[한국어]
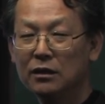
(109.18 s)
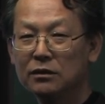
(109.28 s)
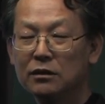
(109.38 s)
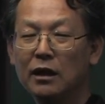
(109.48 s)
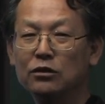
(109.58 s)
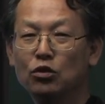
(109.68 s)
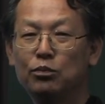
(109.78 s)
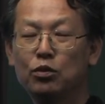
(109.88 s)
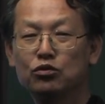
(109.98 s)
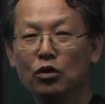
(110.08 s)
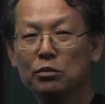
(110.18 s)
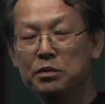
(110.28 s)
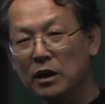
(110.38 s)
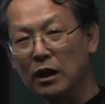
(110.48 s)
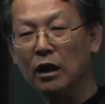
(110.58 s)
그거 가지고 북쪽이
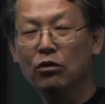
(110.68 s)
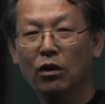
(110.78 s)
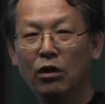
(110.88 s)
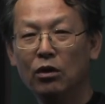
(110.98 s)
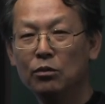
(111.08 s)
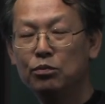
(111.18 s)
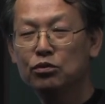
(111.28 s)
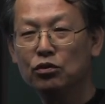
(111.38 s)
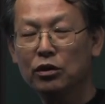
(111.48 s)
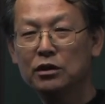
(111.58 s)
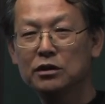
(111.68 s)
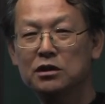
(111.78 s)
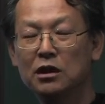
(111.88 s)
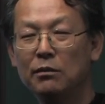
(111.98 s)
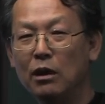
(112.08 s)
비난하고 북쪽이
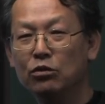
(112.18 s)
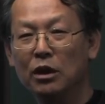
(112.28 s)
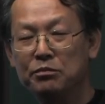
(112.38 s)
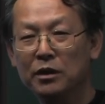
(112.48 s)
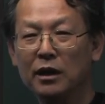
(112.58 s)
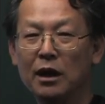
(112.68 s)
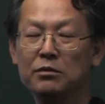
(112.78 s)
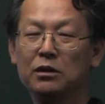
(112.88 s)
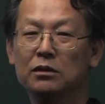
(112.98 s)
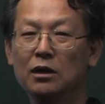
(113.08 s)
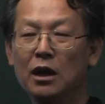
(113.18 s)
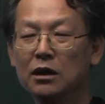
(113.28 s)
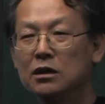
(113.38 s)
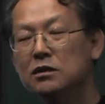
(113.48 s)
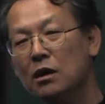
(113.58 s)
그실험하고 우리가 비난하면은
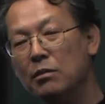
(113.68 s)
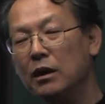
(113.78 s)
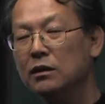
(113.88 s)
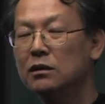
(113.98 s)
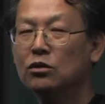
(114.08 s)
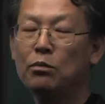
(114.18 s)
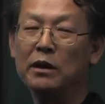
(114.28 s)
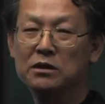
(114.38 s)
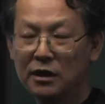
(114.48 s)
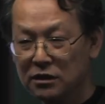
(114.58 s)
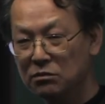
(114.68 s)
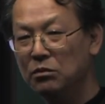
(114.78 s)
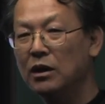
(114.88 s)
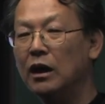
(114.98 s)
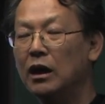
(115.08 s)
긴장밖에 더
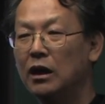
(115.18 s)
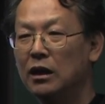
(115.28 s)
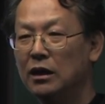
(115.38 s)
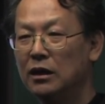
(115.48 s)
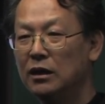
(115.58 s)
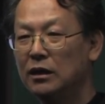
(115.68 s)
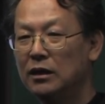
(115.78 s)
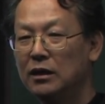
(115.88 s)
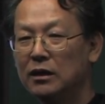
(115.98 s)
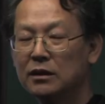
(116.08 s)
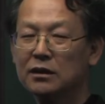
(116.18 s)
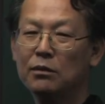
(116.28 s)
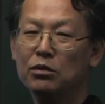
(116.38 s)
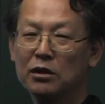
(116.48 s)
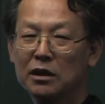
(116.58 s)
높아지겠습니까? 그러다
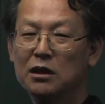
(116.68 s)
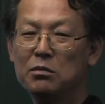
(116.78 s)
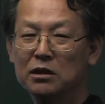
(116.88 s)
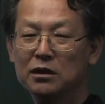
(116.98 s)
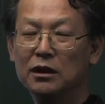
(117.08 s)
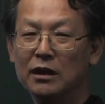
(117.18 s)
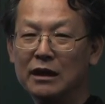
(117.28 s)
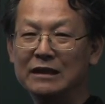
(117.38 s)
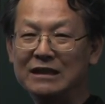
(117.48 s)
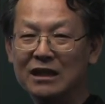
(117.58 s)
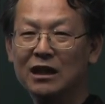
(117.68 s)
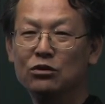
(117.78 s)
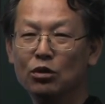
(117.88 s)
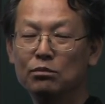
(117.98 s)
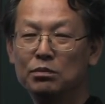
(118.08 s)
보니까 김여정이가
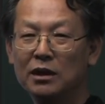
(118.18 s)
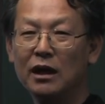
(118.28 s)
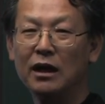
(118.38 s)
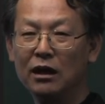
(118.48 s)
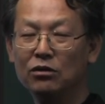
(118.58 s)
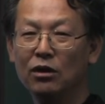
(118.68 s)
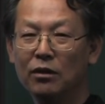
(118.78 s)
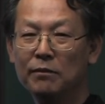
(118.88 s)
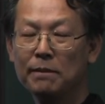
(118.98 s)
그칠게또 비난을 하고